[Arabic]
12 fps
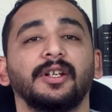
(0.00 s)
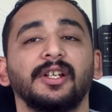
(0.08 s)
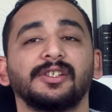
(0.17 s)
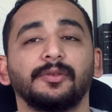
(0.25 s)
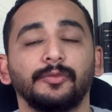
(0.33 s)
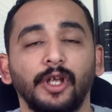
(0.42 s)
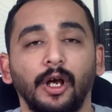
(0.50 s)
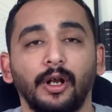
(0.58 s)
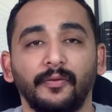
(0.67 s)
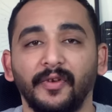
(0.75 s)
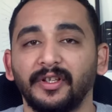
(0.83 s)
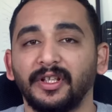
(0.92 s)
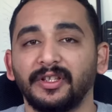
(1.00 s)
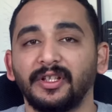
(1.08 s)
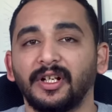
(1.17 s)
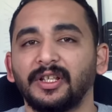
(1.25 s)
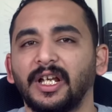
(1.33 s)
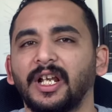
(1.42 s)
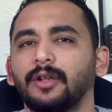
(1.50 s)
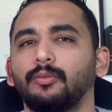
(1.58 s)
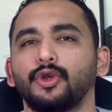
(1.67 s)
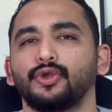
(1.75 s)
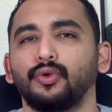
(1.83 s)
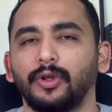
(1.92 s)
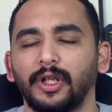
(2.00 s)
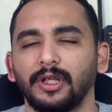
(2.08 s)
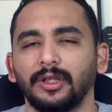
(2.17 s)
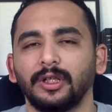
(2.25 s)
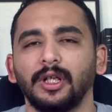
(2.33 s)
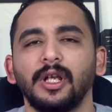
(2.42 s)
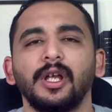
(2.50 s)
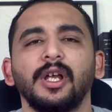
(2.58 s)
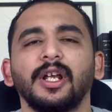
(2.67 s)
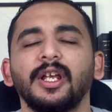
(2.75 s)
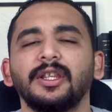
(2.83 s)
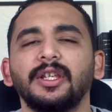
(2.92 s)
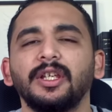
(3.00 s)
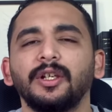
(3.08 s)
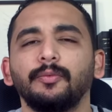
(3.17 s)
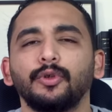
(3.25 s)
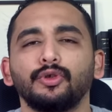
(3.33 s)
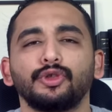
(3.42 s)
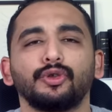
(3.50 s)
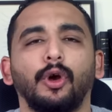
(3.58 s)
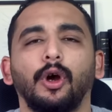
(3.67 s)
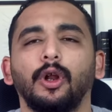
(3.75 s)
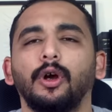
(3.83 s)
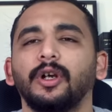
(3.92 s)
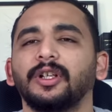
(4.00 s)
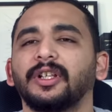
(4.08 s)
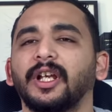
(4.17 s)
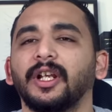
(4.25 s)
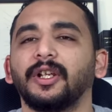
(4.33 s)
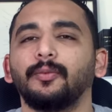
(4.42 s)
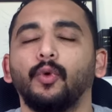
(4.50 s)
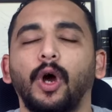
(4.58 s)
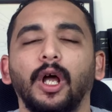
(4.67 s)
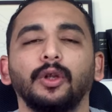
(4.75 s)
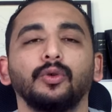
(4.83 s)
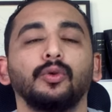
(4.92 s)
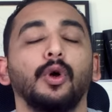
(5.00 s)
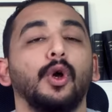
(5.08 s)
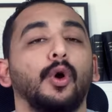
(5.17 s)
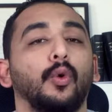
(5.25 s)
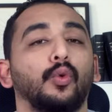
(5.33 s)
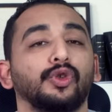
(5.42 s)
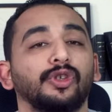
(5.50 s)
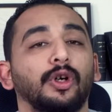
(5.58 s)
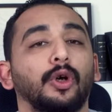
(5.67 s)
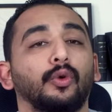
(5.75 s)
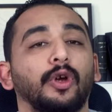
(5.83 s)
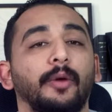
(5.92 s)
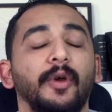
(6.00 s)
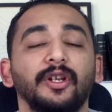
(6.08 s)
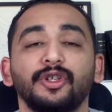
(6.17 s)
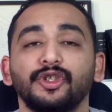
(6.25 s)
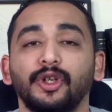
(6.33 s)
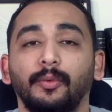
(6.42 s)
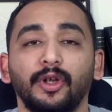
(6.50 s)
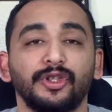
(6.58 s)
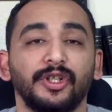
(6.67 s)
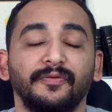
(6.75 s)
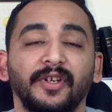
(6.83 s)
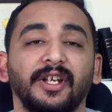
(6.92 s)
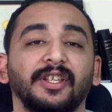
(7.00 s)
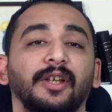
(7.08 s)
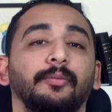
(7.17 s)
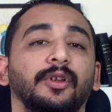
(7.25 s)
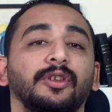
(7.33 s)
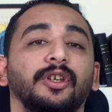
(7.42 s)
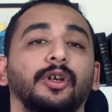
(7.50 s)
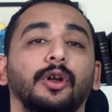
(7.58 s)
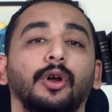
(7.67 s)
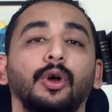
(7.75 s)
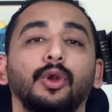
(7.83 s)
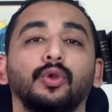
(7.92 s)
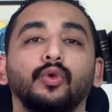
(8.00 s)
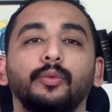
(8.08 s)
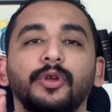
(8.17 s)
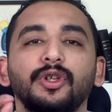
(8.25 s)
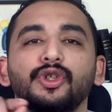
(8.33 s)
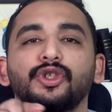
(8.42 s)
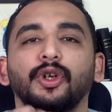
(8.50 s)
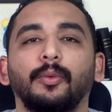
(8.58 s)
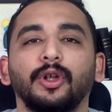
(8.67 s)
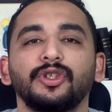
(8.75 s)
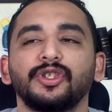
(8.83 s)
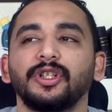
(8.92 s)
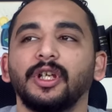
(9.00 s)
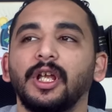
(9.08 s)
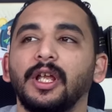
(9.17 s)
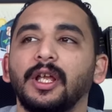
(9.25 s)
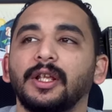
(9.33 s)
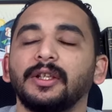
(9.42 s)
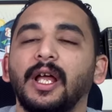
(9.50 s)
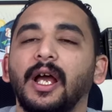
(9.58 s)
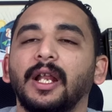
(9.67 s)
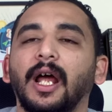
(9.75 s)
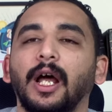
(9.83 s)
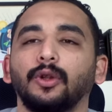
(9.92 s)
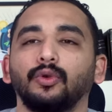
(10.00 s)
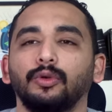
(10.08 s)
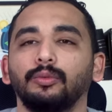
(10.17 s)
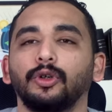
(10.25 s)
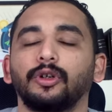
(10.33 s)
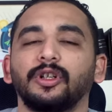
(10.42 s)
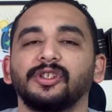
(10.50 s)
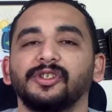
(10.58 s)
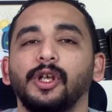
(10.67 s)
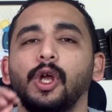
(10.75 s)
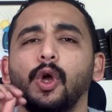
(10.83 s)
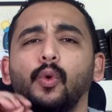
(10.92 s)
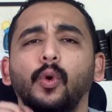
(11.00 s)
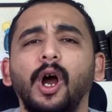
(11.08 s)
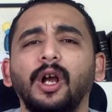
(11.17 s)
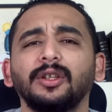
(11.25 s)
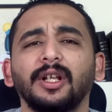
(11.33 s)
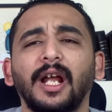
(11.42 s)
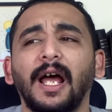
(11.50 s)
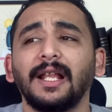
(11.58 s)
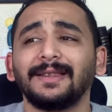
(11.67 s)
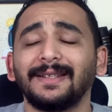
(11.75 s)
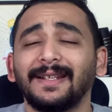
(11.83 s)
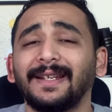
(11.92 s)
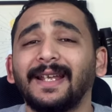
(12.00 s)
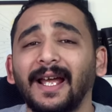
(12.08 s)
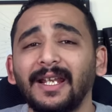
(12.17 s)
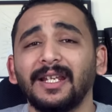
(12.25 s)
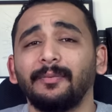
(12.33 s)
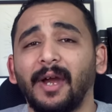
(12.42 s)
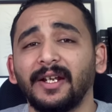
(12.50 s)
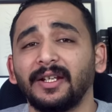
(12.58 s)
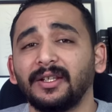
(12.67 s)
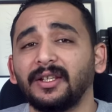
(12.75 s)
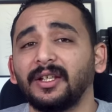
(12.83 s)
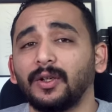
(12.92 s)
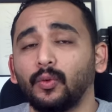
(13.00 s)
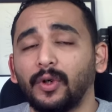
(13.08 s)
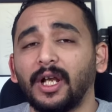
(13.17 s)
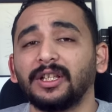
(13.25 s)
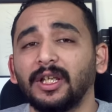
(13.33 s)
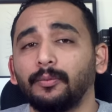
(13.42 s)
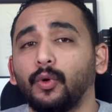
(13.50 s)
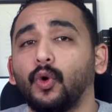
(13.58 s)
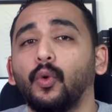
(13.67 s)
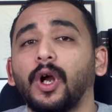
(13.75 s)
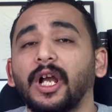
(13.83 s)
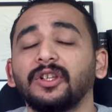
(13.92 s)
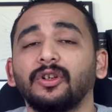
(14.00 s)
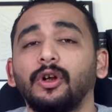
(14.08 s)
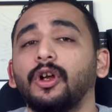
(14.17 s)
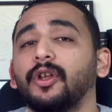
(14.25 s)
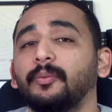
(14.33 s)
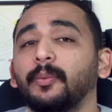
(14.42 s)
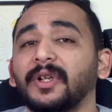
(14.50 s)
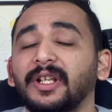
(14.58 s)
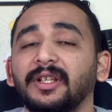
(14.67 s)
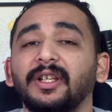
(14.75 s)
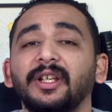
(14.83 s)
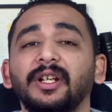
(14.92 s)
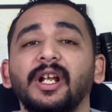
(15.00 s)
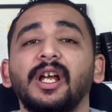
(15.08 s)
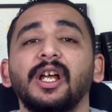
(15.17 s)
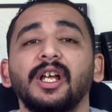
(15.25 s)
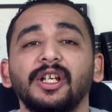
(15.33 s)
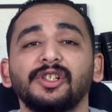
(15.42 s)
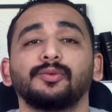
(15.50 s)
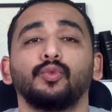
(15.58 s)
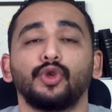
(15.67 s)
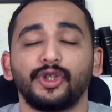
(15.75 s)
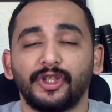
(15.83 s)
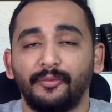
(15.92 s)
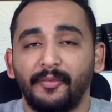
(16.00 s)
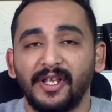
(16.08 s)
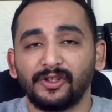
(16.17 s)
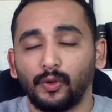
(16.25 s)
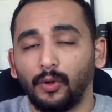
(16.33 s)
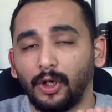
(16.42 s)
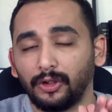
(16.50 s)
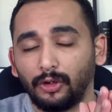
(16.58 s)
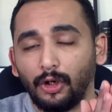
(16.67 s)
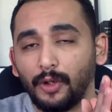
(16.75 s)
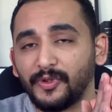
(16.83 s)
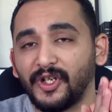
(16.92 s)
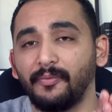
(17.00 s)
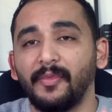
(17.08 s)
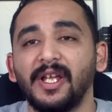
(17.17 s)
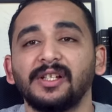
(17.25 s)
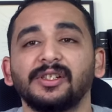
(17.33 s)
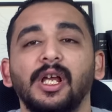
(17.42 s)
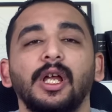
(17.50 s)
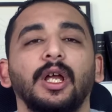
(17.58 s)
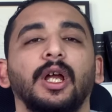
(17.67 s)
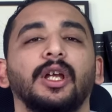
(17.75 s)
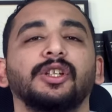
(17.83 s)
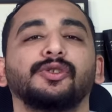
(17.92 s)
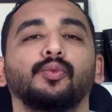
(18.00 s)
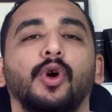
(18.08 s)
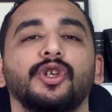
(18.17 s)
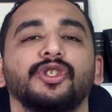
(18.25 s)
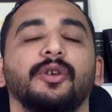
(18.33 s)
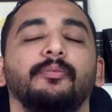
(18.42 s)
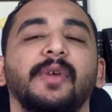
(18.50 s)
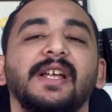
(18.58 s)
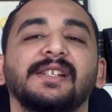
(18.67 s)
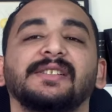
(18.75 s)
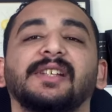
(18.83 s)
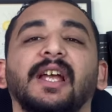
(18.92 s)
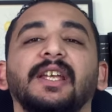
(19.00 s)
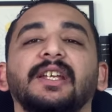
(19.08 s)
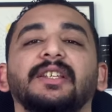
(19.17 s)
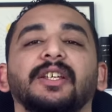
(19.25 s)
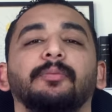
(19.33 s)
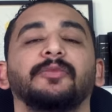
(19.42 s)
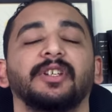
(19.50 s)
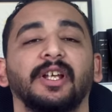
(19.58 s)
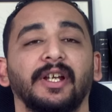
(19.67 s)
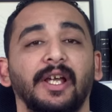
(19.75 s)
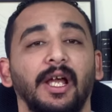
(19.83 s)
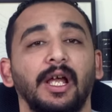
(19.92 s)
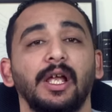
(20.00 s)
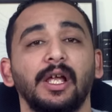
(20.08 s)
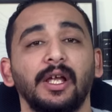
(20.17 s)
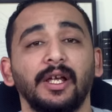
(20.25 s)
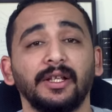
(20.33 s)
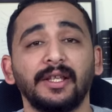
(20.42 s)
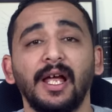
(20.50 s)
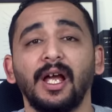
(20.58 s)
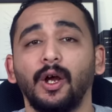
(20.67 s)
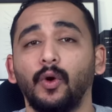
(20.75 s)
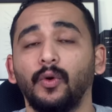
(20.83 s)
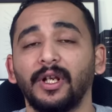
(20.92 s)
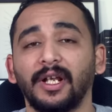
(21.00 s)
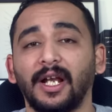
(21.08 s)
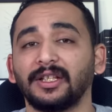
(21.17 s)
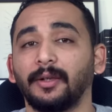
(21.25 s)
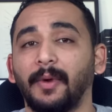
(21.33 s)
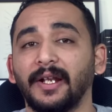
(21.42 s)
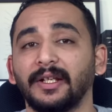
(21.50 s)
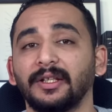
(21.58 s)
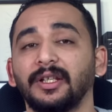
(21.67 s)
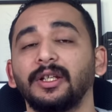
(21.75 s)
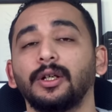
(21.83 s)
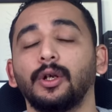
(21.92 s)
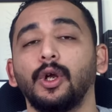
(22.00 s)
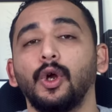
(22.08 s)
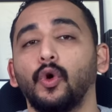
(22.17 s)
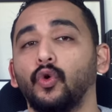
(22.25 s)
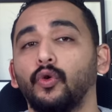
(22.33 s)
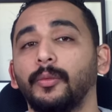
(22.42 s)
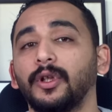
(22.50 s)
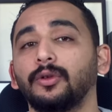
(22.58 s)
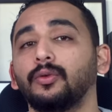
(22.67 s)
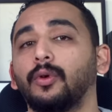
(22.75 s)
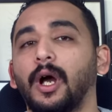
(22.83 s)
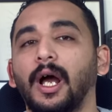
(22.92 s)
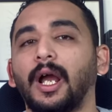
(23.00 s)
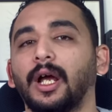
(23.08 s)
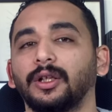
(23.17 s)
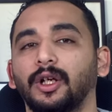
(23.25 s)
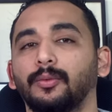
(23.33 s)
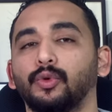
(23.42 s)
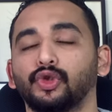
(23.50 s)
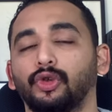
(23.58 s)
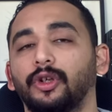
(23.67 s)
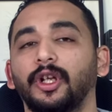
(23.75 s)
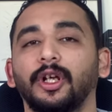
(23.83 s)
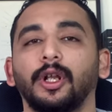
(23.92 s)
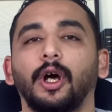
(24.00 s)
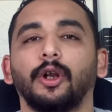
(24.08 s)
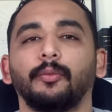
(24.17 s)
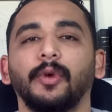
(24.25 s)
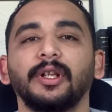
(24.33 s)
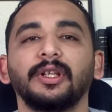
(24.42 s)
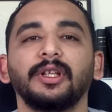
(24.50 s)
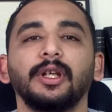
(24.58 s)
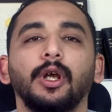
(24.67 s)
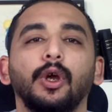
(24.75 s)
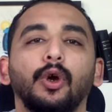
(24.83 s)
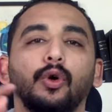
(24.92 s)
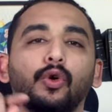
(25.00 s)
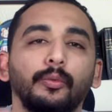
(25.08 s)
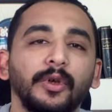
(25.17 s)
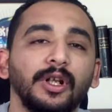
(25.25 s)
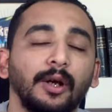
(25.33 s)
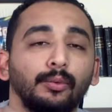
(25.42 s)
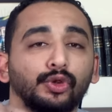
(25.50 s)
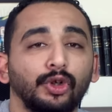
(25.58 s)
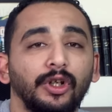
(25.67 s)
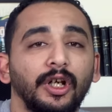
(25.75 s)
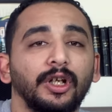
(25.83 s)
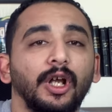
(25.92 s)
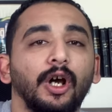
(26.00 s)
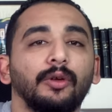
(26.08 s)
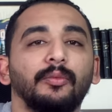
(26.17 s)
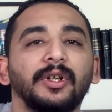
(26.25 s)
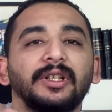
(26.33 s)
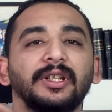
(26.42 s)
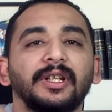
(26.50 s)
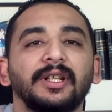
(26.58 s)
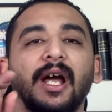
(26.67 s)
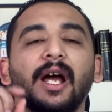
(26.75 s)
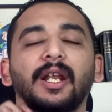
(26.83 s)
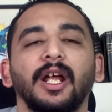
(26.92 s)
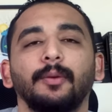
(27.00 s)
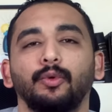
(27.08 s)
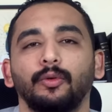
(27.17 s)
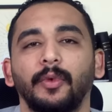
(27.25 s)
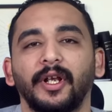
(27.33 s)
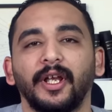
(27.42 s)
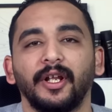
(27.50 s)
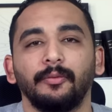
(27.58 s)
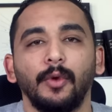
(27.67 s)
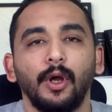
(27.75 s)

لازم نعرف ان الدير ده كان مشهور جدا كتير من الشعراء اتكلموا عنه وذكروا كمان الشباطشي في كتاب الديارات ومن الشباطشي نقل عنه المقريزي واكتر حد اتكلم عن الدير وكتب هو كان راهب من الدير اسمه الشماس هو كان راهب شماس اسمه الشماس سعيد ابن نجاح ده هو اللي كتب عن الدير ومنه اخد ابو صالح الارمني ومن ابو صالح الارمني نقل ابو المكارم